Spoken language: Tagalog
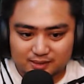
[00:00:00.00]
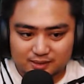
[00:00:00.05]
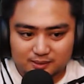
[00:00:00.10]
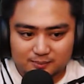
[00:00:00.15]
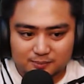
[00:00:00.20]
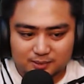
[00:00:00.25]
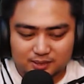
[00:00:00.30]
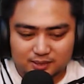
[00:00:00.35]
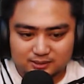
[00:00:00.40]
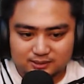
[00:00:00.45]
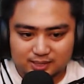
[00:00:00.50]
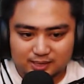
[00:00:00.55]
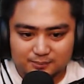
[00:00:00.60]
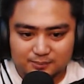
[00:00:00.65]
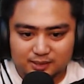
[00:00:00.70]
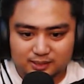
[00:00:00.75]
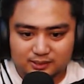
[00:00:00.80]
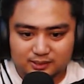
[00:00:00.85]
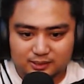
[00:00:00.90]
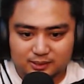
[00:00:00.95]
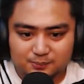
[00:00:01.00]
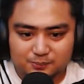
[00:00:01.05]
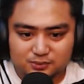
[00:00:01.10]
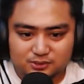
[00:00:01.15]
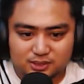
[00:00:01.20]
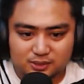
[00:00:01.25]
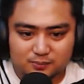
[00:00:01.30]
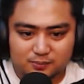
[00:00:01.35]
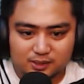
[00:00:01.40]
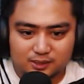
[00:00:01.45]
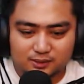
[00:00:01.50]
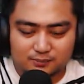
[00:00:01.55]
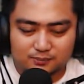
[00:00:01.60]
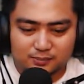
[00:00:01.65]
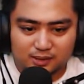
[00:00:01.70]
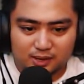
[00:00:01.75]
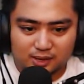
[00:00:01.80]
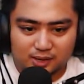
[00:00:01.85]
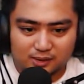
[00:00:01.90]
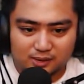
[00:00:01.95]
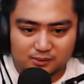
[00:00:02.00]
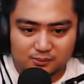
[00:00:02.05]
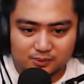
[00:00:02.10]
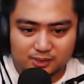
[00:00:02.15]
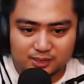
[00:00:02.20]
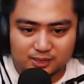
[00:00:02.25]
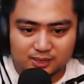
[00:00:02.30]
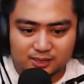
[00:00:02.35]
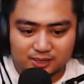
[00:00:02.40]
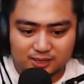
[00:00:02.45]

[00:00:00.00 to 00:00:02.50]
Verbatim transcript: Pagkasama kita, imposibleng manalo eh.